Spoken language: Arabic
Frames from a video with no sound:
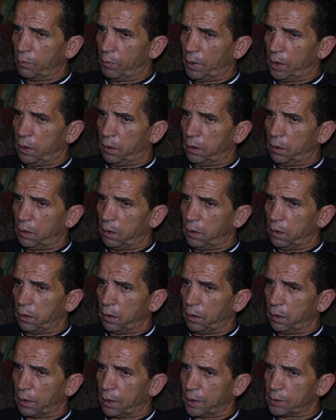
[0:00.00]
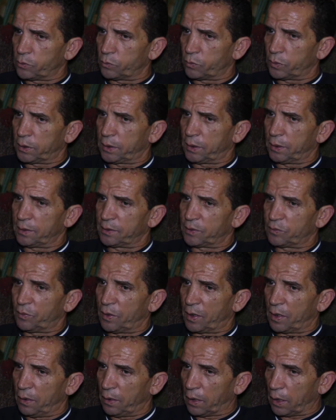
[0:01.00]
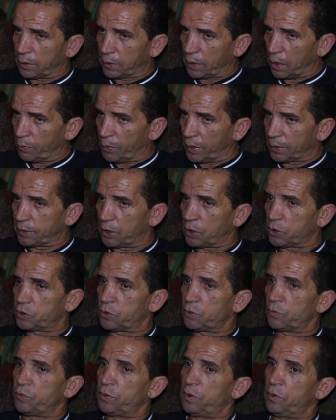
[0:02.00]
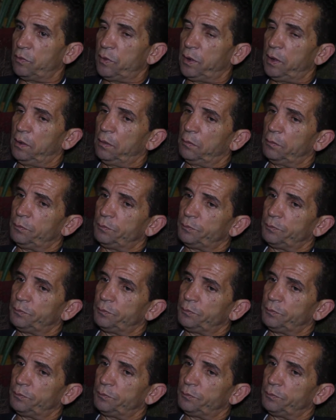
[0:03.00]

قبل غزوة أسفار نهار 14 فيفري